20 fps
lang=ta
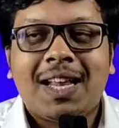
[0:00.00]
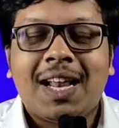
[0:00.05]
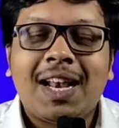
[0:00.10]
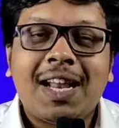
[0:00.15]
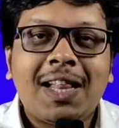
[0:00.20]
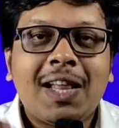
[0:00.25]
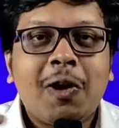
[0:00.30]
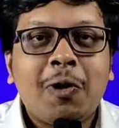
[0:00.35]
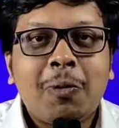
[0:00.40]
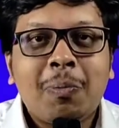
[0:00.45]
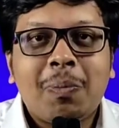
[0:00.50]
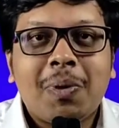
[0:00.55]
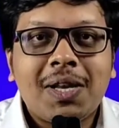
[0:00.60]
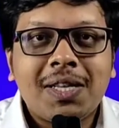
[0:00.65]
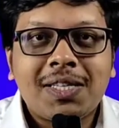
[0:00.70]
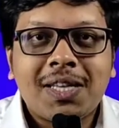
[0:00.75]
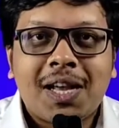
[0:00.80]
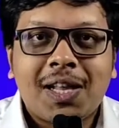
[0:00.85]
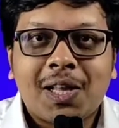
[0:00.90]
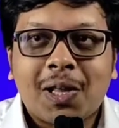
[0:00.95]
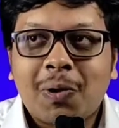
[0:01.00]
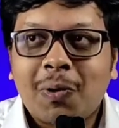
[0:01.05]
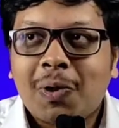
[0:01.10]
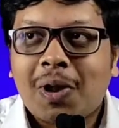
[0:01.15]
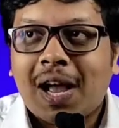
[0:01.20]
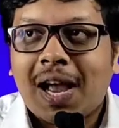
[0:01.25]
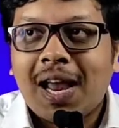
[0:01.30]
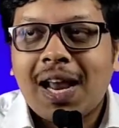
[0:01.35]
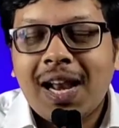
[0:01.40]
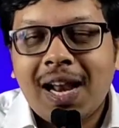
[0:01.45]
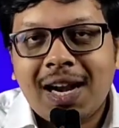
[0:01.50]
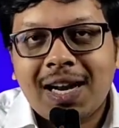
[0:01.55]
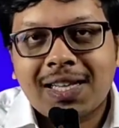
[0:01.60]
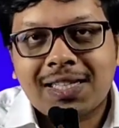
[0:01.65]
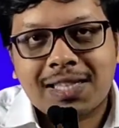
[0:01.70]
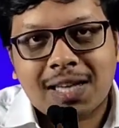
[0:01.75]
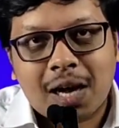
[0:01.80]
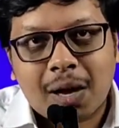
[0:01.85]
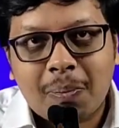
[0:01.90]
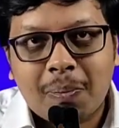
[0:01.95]
என்ன தான் அவர் பெருசாக இருந்தாலும் ஒரு
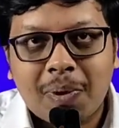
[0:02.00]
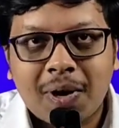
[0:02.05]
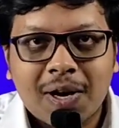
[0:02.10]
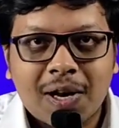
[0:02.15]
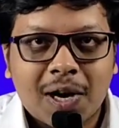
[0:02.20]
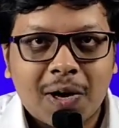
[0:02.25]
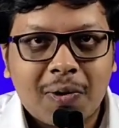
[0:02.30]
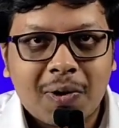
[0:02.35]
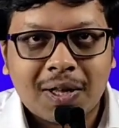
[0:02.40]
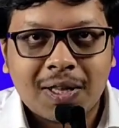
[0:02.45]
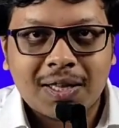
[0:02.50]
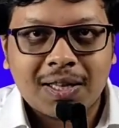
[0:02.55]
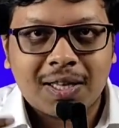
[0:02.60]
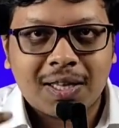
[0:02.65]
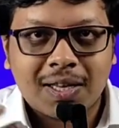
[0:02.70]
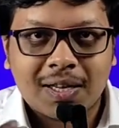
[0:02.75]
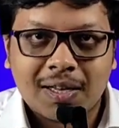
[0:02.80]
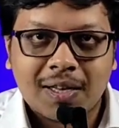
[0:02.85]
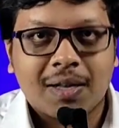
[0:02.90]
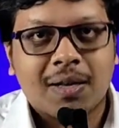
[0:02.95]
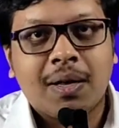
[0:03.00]
ஐலாண்டை ஸ்டாப் பண்ணுறாலும் அந்த